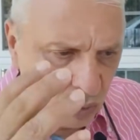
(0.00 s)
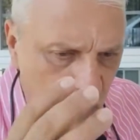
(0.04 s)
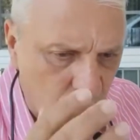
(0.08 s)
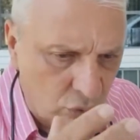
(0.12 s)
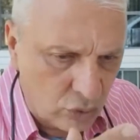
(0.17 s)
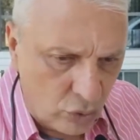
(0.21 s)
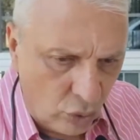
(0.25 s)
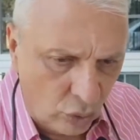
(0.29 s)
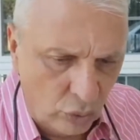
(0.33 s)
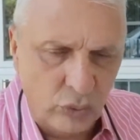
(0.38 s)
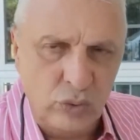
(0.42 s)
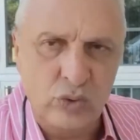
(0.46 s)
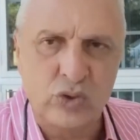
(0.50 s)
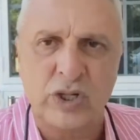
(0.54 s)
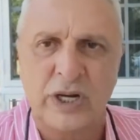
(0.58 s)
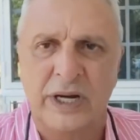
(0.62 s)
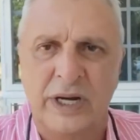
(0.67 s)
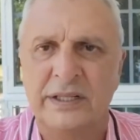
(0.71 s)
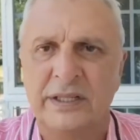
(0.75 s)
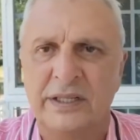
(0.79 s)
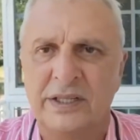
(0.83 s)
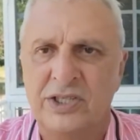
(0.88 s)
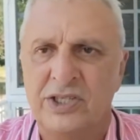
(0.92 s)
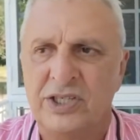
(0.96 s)
Son üç
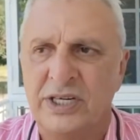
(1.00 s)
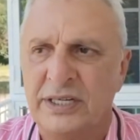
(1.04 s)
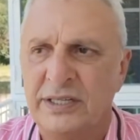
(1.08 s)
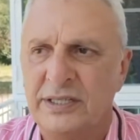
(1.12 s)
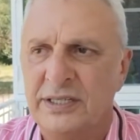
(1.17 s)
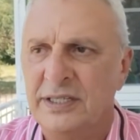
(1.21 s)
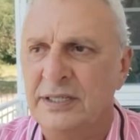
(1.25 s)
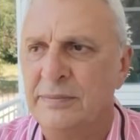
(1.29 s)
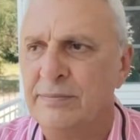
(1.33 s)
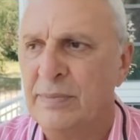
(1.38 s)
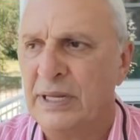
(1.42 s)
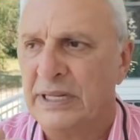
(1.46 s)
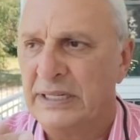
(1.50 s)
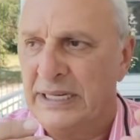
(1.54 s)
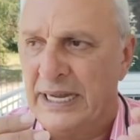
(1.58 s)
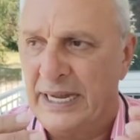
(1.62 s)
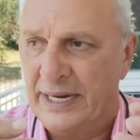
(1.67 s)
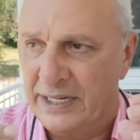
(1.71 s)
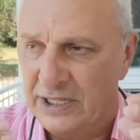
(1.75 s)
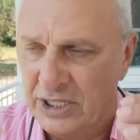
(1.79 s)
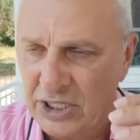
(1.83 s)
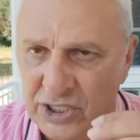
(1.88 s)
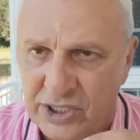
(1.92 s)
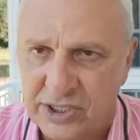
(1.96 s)
aydır işe girmeyen,
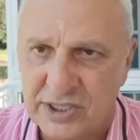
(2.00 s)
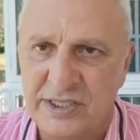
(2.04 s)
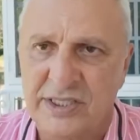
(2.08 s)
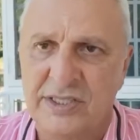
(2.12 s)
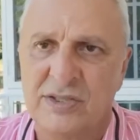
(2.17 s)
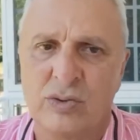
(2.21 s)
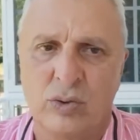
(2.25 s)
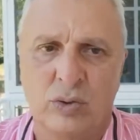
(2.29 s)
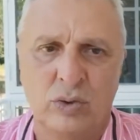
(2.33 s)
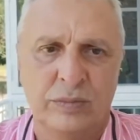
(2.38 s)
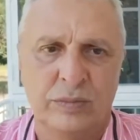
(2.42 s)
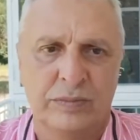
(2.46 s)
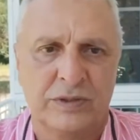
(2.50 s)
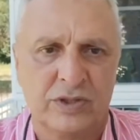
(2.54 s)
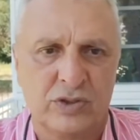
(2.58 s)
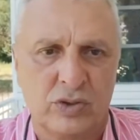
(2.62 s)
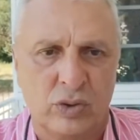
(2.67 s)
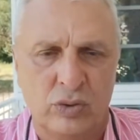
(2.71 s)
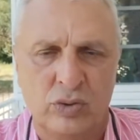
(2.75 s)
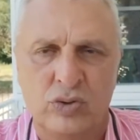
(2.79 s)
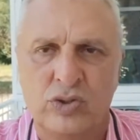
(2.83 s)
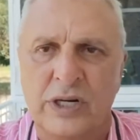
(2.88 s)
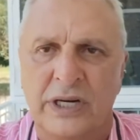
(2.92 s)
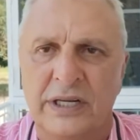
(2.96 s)
yani işsiz olup da
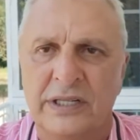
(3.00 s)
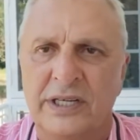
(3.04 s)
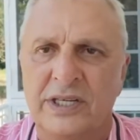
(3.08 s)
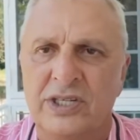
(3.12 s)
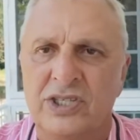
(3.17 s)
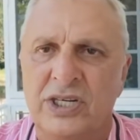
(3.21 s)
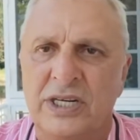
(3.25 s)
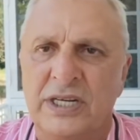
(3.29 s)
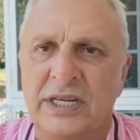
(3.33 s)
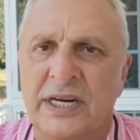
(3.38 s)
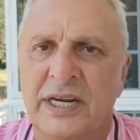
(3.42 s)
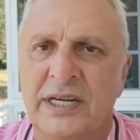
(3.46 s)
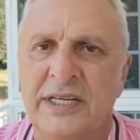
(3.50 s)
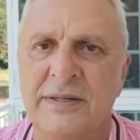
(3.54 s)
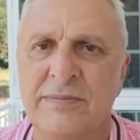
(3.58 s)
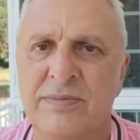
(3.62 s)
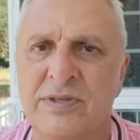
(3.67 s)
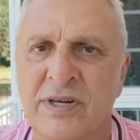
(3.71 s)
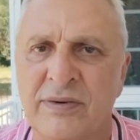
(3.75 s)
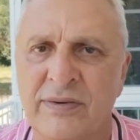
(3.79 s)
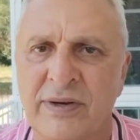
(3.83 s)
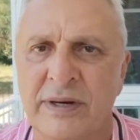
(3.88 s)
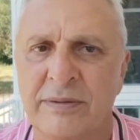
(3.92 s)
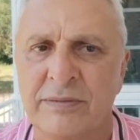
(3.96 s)
son üç ayda işe giren
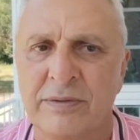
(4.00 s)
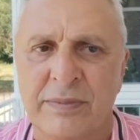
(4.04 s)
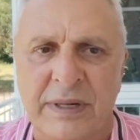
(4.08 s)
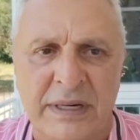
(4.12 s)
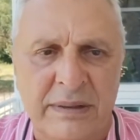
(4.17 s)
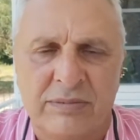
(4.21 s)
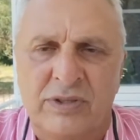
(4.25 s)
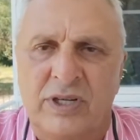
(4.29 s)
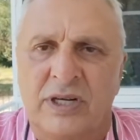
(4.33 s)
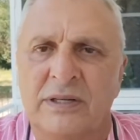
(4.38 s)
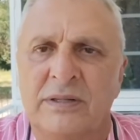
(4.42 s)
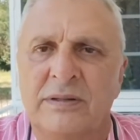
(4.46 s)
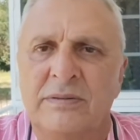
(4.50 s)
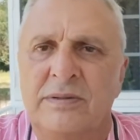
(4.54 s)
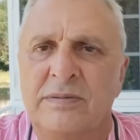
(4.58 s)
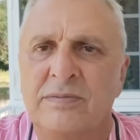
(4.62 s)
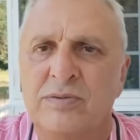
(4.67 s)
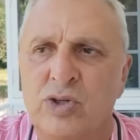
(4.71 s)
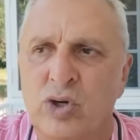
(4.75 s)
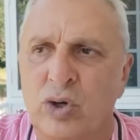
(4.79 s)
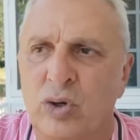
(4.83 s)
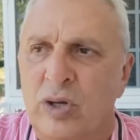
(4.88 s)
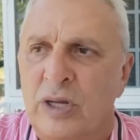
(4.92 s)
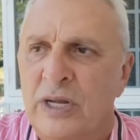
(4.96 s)
kimse var mı? Benim tanıdığım
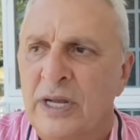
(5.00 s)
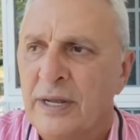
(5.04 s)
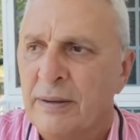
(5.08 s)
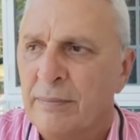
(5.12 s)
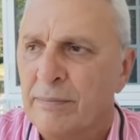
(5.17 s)
kimse yok.